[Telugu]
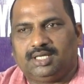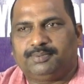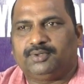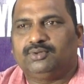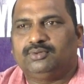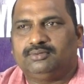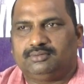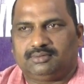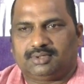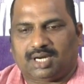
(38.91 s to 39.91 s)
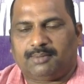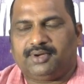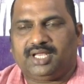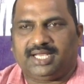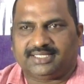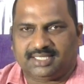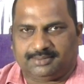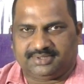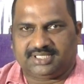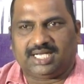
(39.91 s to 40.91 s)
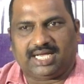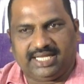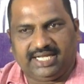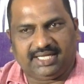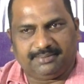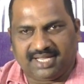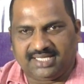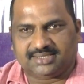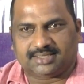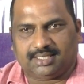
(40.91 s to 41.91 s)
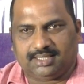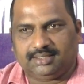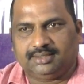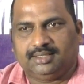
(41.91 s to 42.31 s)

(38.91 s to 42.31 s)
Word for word: ఇప్పుడు రాబోయే ఎగ్జామ్స్ ఐఐటి మెయిన్స్ కానీ